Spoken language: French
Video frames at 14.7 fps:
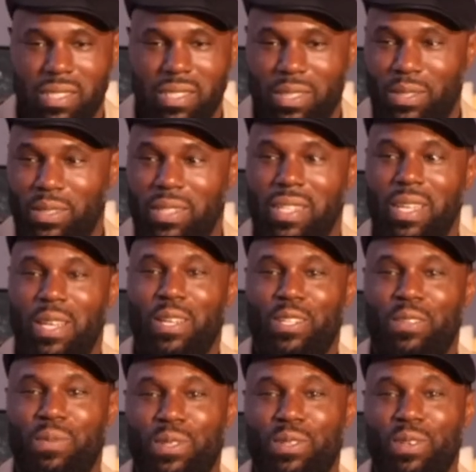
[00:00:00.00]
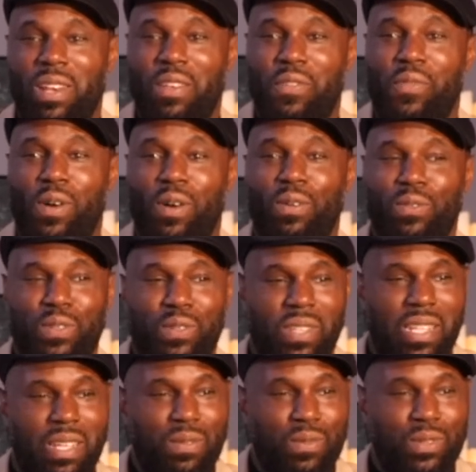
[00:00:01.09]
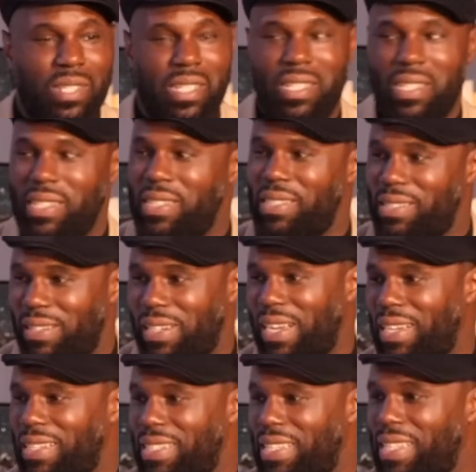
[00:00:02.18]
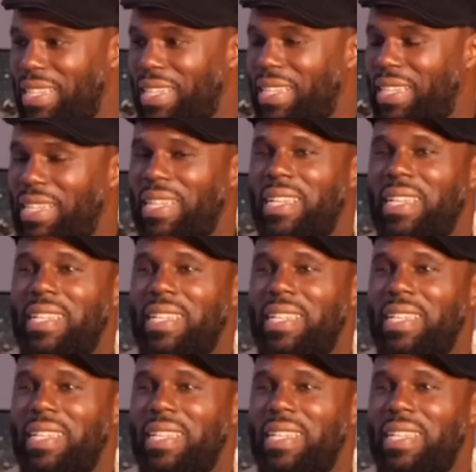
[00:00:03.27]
Parce que je pense que l'effort quand tu viens d'accoucher, voilà, il est,